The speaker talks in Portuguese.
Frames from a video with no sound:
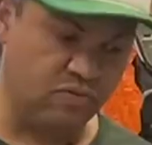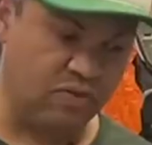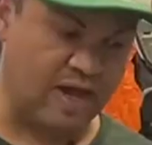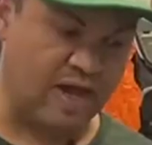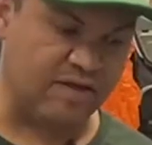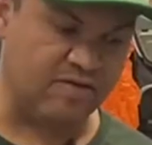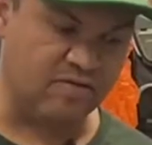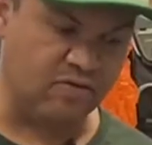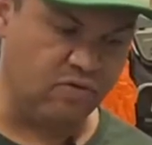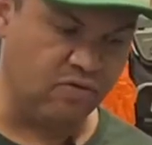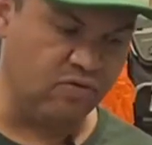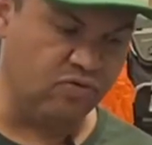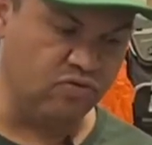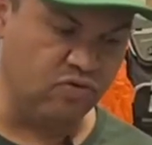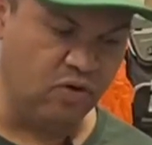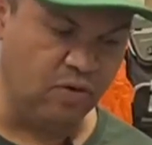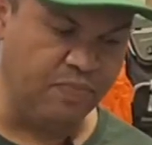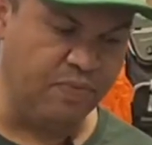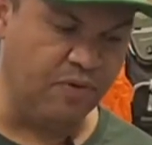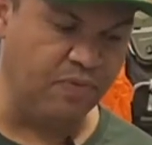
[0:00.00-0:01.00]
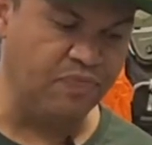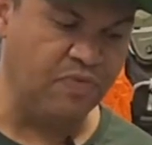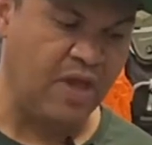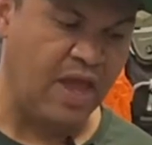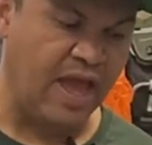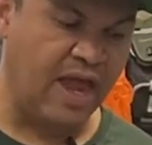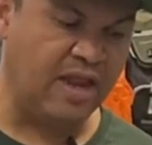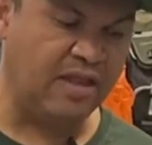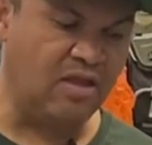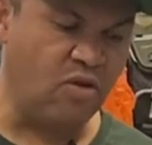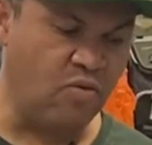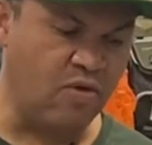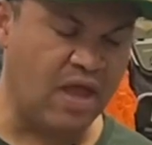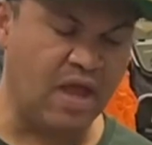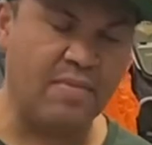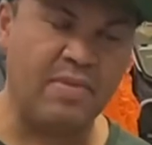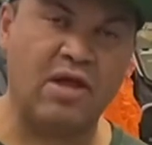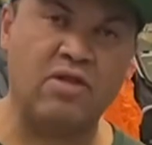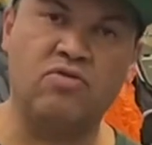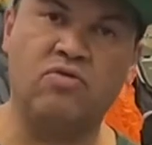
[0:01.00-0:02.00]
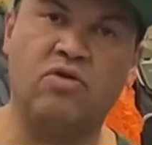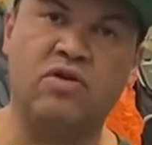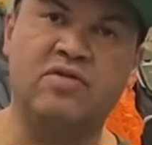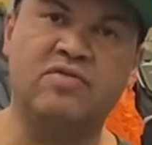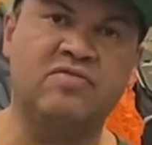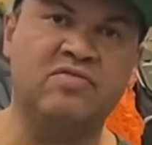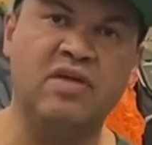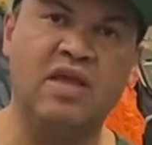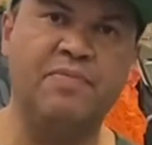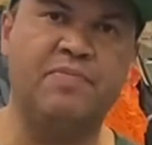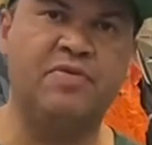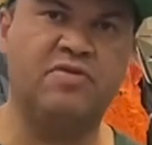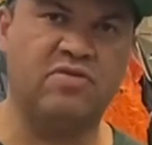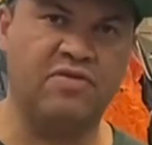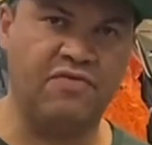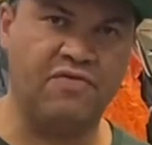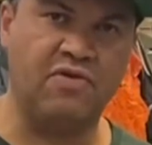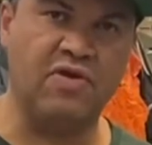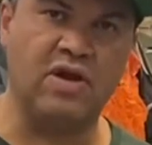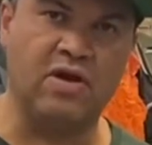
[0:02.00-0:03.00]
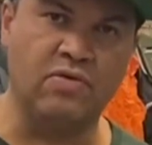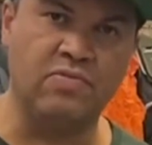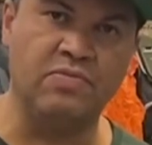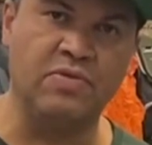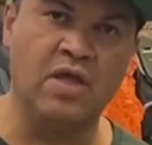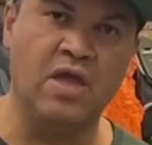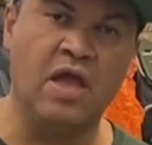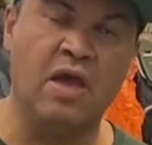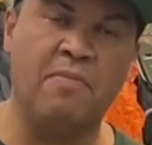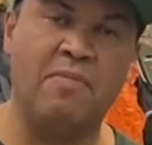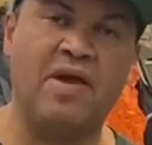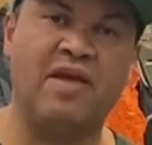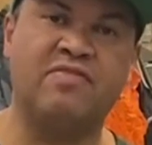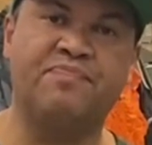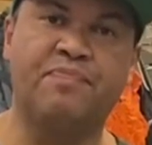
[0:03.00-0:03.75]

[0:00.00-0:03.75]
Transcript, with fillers: no caso o Dúpio, ele tem um queimador simples de fogão. Mas